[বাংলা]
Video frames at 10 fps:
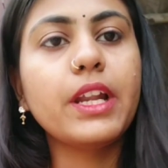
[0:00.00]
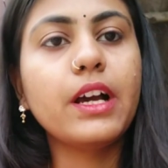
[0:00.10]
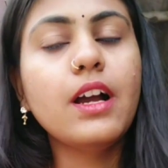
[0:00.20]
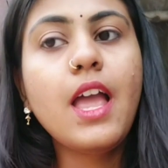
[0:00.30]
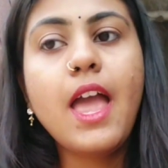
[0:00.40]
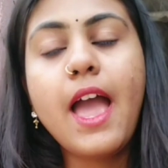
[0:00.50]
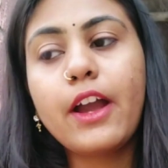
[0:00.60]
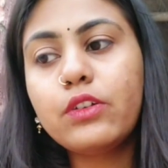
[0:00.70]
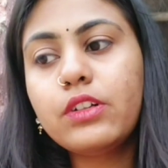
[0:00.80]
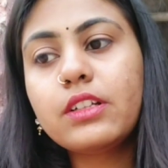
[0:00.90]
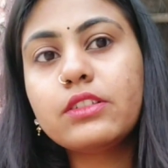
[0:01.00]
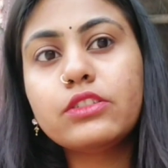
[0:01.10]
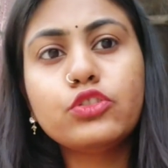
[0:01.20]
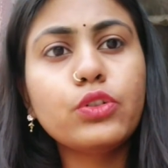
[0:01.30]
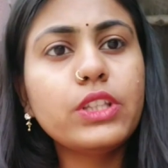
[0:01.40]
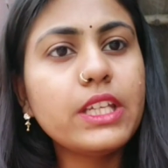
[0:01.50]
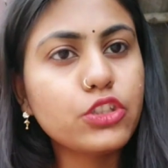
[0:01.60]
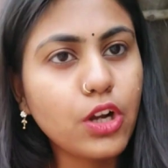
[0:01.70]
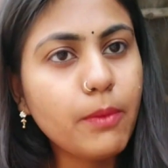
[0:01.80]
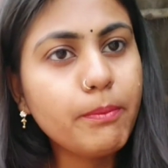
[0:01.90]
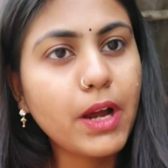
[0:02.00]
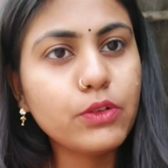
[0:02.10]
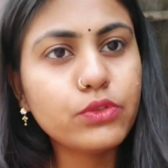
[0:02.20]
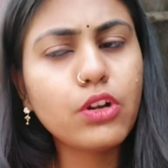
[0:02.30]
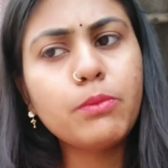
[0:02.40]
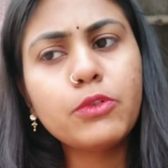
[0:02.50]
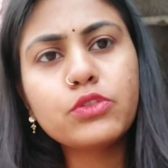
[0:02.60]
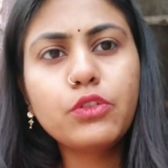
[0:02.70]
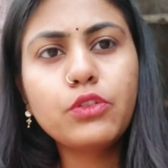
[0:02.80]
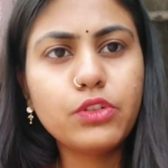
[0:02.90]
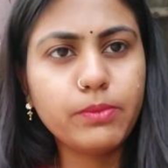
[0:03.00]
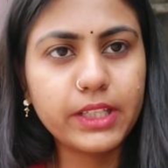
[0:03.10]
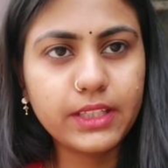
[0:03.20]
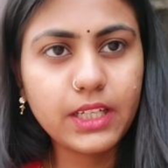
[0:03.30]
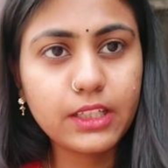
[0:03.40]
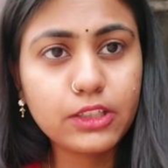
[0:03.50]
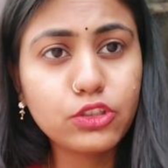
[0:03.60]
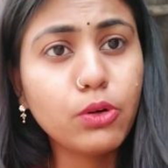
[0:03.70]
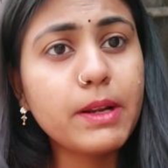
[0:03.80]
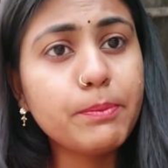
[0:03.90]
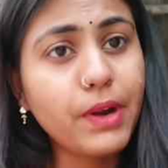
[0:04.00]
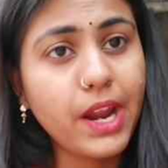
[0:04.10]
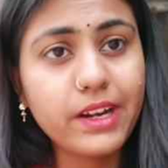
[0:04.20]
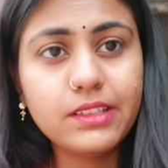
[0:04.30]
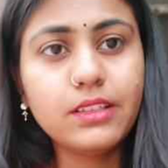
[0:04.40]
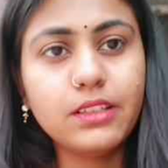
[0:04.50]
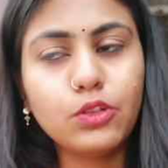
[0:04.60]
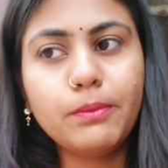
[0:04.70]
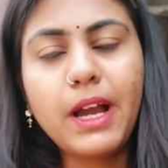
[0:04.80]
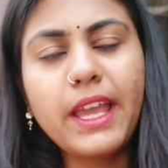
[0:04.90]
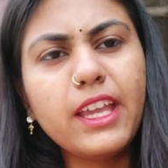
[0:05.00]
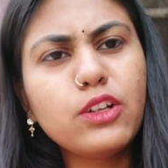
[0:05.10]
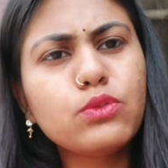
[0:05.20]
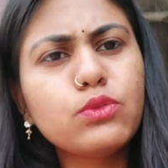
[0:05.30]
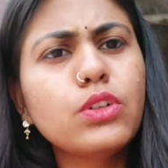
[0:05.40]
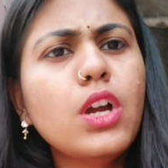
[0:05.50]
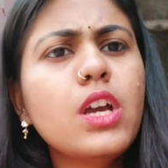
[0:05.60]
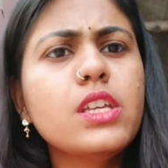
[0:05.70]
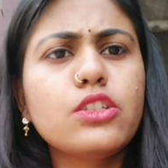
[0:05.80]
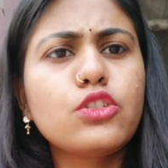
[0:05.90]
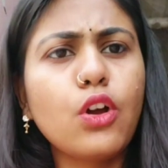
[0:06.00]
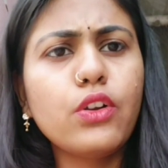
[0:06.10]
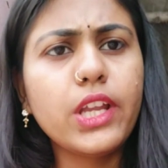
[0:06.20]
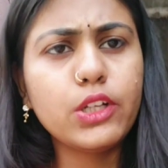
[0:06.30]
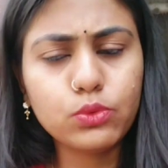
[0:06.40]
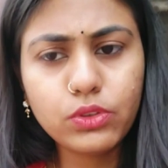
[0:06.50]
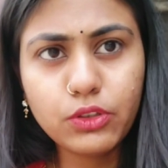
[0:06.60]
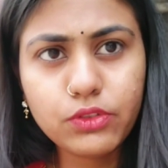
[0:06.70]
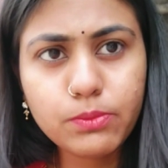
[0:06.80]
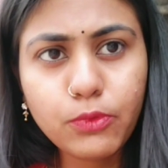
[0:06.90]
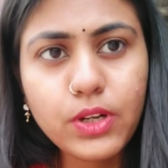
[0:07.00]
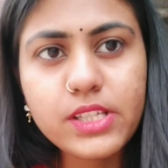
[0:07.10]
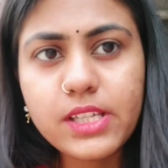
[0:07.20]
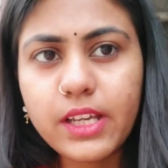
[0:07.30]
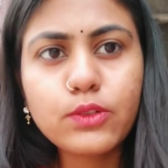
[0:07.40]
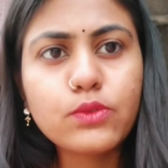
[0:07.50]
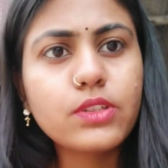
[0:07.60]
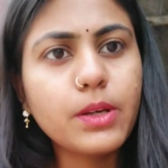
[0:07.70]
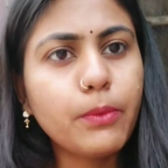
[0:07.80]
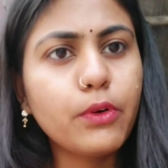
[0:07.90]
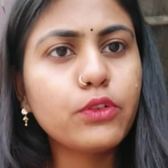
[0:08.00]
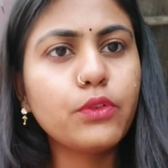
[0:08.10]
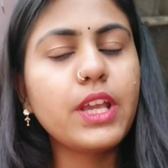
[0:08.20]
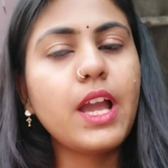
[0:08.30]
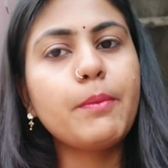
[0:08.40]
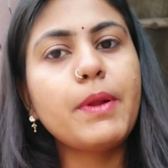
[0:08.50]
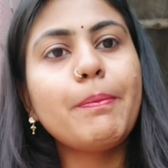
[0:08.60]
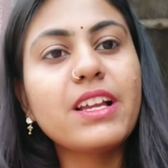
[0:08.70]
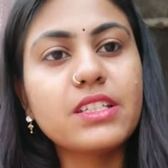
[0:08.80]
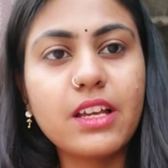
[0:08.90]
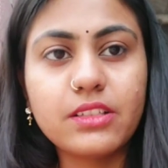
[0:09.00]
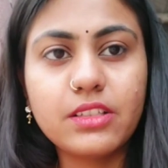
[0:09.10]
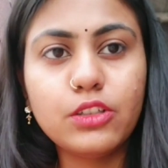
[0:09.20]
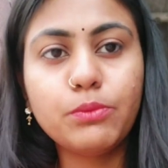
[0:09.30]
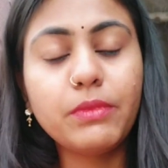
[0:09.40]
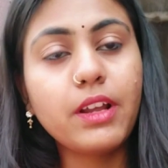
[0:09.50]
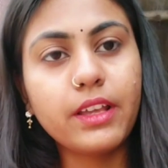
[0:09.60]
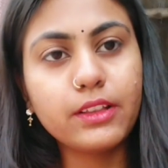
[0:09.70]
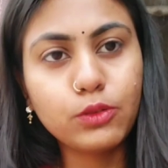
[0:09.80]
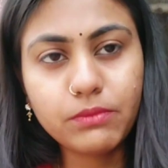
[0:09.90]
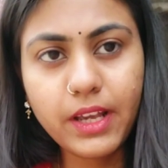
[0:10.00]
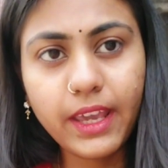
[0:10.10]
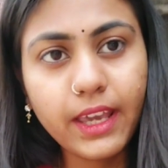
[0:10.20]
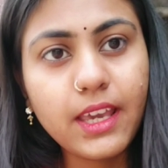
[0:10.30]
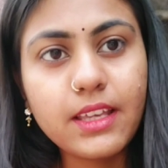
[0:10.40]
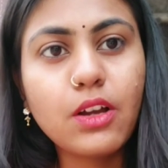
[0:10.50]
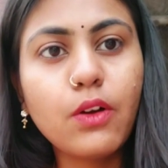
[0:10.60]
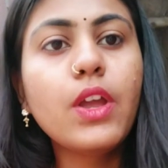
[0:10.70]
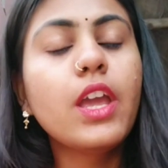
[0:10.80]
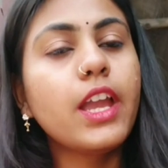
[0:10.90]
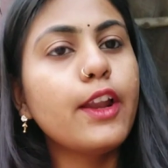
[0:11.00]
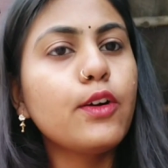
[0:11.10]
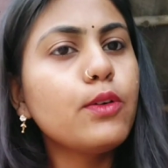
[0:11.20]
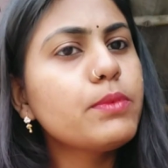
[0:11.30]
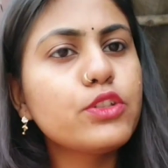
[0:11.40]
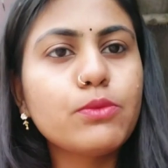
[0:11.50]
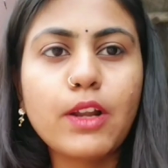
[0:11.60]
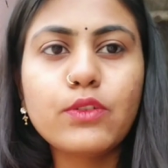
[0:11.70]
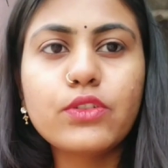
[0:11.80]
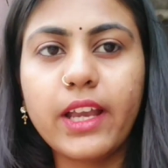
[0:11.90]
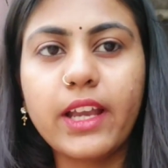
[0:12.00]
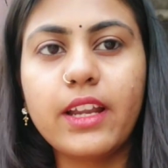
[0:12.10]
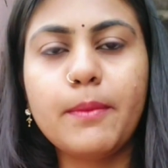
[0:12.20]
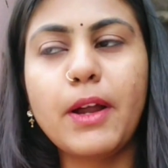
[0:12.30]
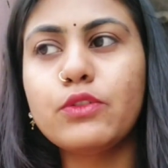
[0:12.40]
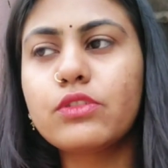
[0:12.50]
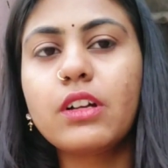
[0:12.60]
না এখন যদি সব মানুষ সমস্ত ইউটিউবারদের সমান প্রায়োরিটি দিত বা একটু যে চলে এই নতুন ইউটিউব খুলেছে একে একটু সাপোর্ট করি আমরা পাশে আছি তোমরা তোমরা এগিয়ে যাও এরকম কিছু মানুষ লেখে না মানুষ